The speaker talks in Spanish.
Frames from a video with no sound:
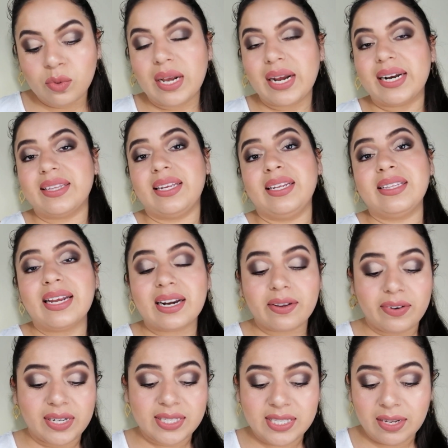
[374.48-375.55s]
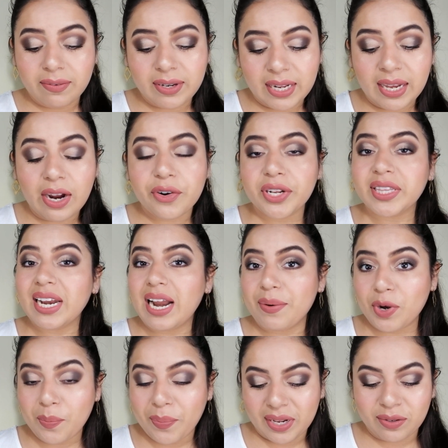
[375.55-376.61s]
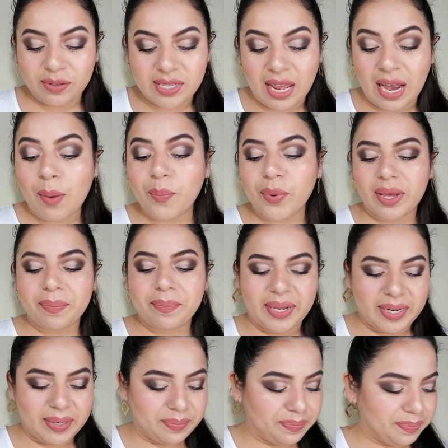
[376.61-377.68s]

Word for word: una carterita reversible, ahorita la abro para que ustedes la puedan ver.